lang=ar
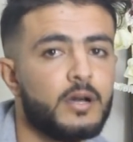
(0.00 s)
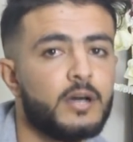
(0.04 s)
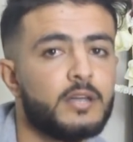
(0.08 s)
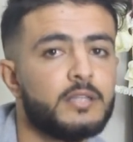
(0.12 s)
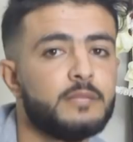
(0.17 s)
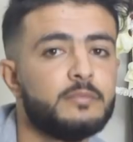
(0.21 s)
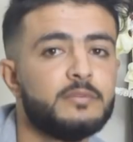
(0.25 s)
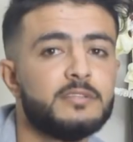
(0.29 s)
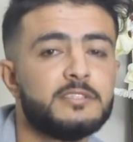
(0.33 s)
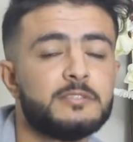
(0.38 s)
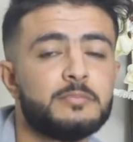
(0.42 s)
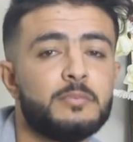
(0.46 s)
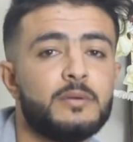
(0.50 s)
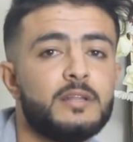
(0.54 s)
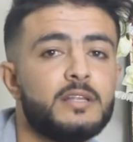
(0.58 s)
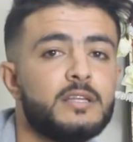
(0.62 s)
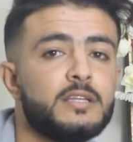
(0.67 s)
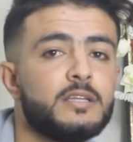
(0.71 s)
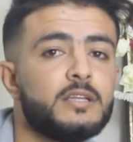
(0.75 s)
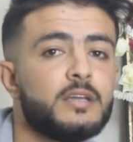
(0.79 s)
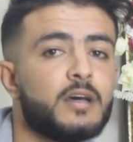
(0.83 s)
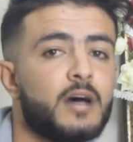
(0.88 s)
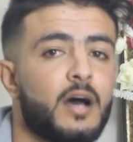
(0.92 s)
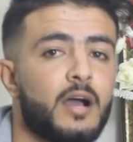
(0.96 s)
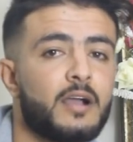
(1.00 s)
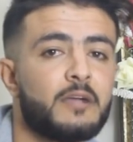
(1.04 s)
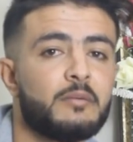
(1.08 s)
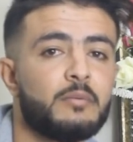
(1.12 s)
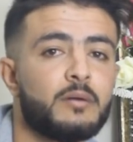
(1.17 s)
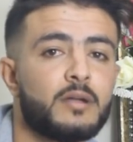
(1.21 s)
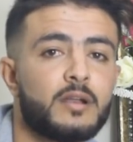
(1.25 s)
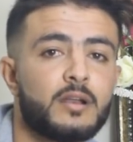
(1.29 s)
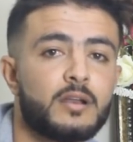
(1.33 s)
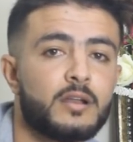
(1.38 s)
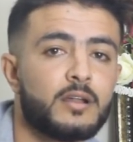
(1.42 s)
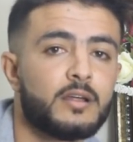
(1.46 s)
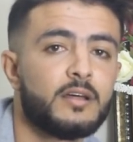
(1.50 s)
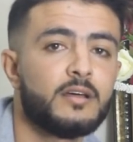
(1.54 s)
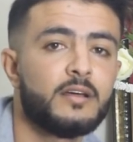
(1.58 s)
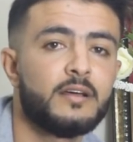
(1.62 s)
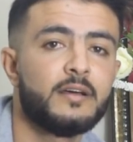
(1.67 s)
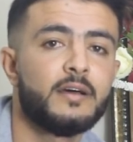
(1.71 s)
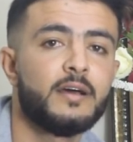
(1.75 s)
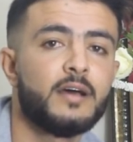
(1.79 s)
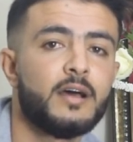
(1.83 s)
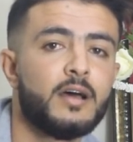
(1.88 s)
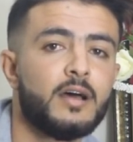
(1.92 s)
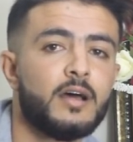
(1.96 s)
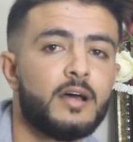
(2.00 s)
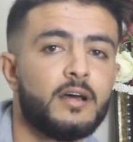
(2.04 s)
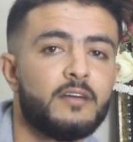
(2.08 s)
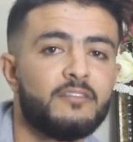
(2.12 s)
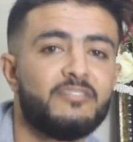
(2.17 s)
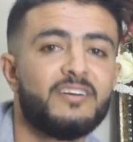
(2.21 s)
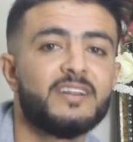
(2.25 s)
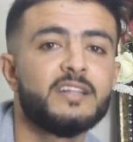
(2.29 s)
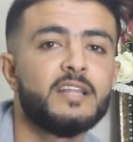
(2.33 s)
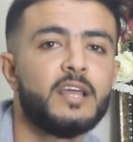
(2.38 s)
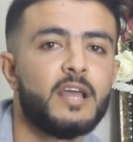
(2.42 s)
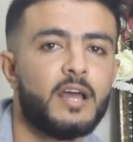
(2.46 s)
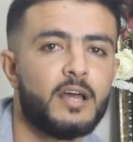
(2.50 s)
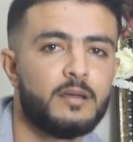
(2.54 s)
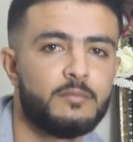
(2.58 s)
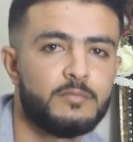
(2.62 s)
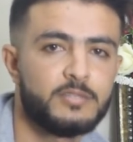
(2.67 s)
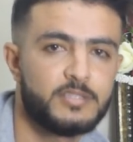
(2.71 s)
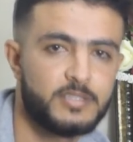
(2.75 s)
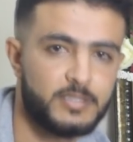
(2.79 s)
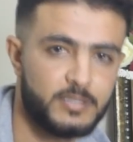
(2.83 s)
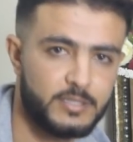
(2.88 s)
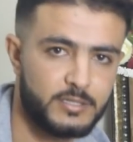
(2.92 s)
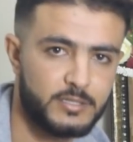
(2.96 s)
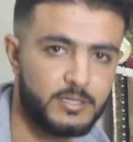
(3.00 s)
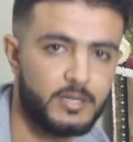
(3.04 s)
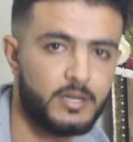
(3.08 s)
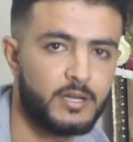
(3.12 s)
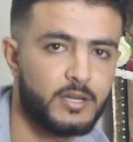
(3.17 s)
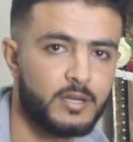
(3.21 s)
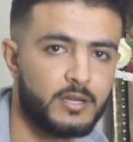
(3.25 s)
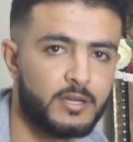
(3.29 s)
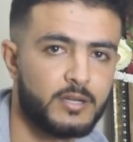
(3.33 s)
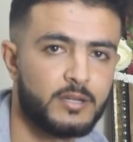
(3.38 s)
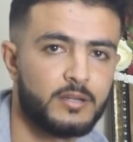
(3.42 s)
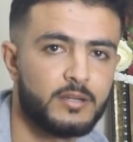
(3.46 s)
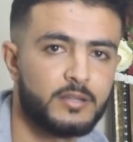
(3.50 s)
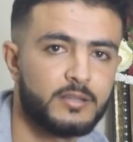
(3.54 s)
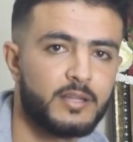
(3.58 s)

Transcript: هذه بالنسبه لي اكبر فضيحه ماشي حتى